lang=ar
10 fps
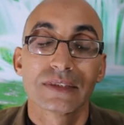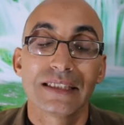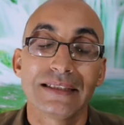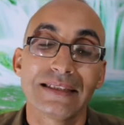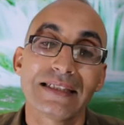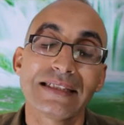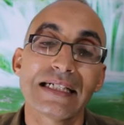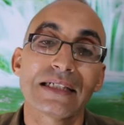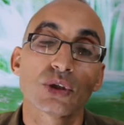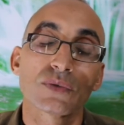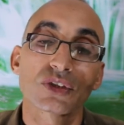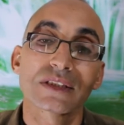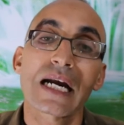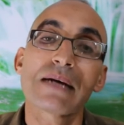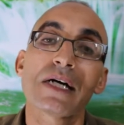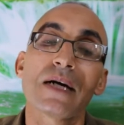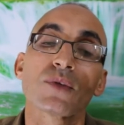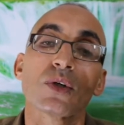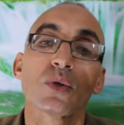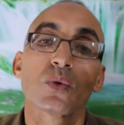يعني هنا نشوف الصرامة
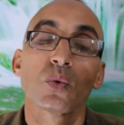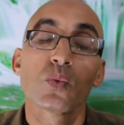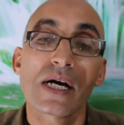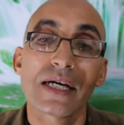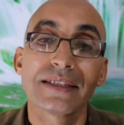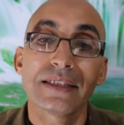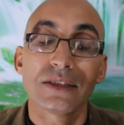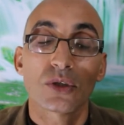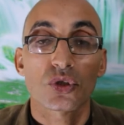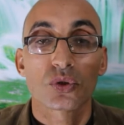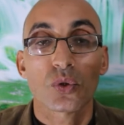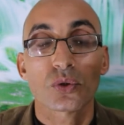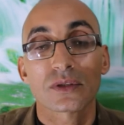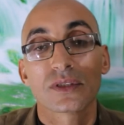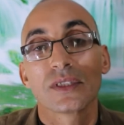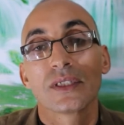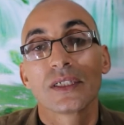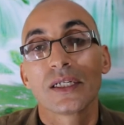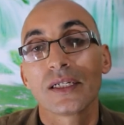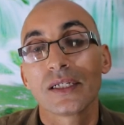ويعني شروط
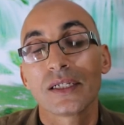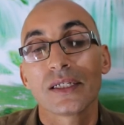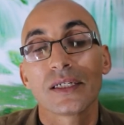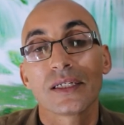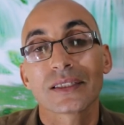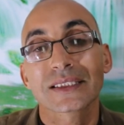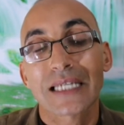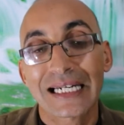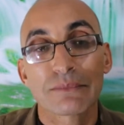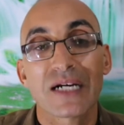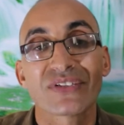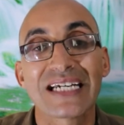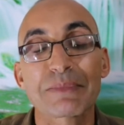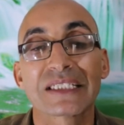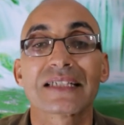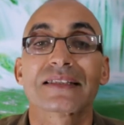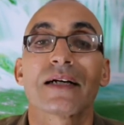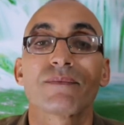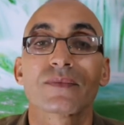الصارمة في هذه المدرسة